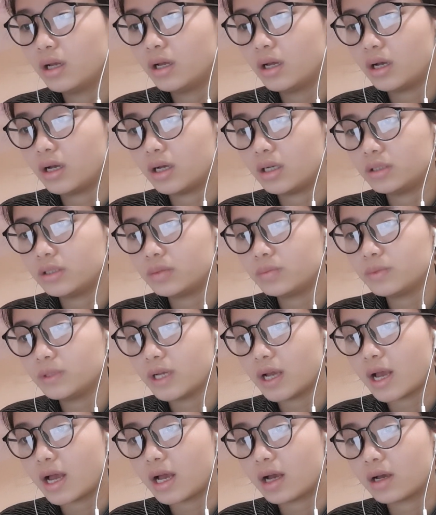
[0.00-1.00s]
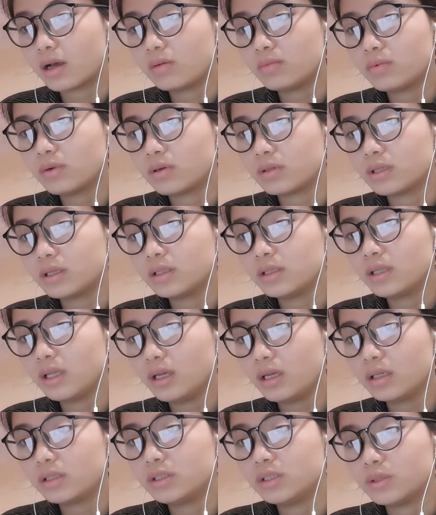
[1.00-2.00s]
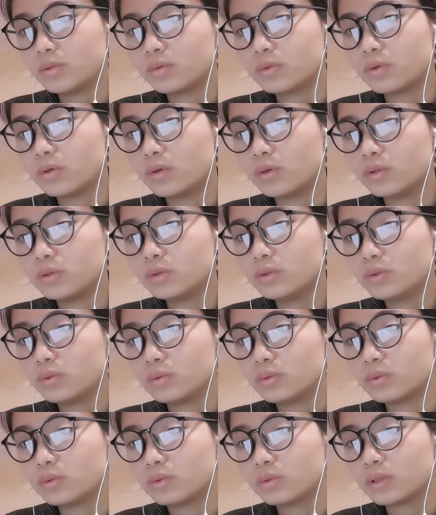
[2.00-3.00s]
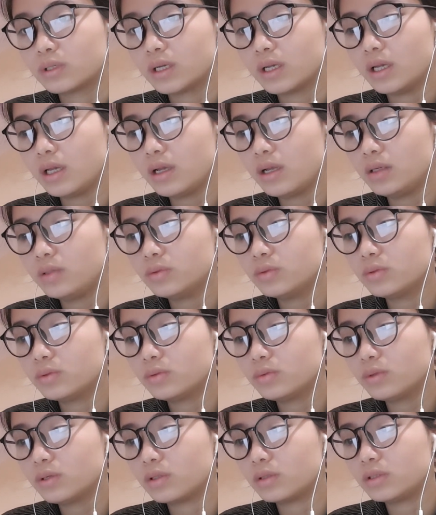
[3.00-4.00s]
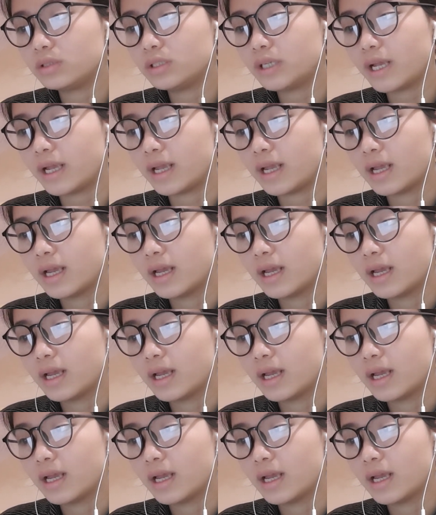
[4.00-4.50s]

à, trong nhà không có thân thích chiều cố dù khi Lưu Dũng còn trẻ